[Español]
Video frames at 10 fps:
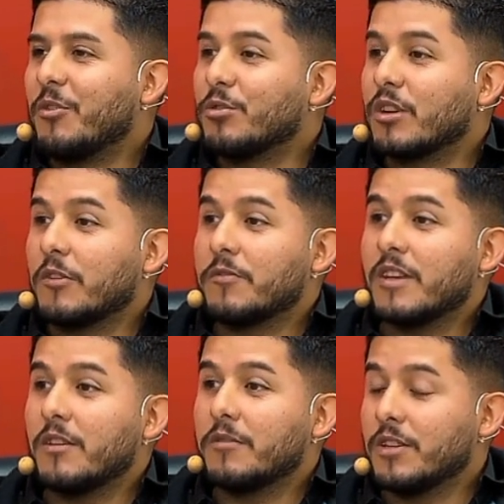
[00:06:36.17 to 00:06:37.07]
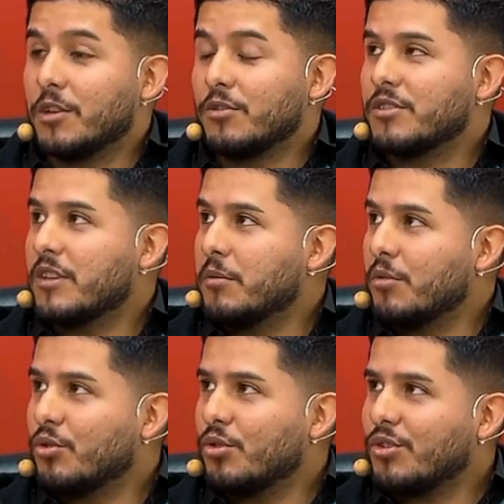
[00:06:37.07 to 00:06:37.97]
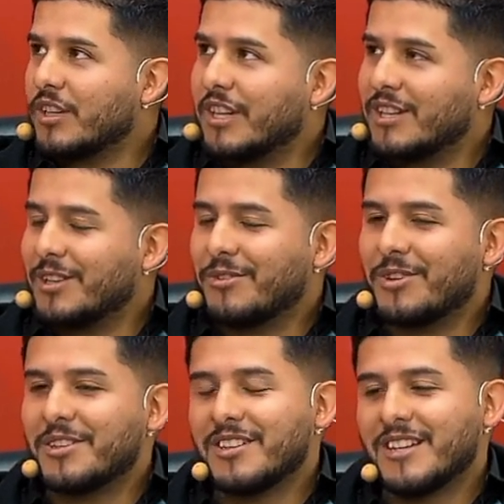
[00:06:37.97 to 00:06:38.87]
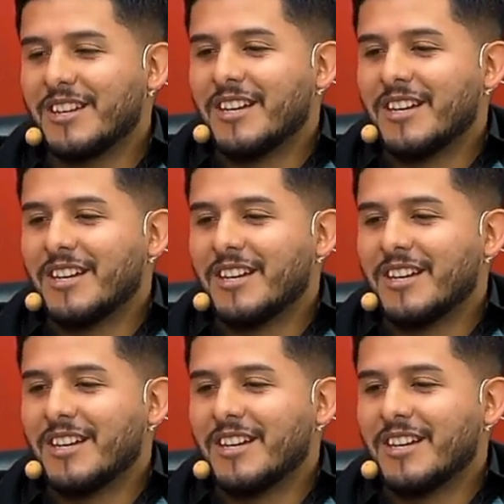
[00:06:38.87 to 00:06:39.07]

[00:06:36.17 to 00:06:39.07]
fotografía, videos, tenemos todo registrado ahí.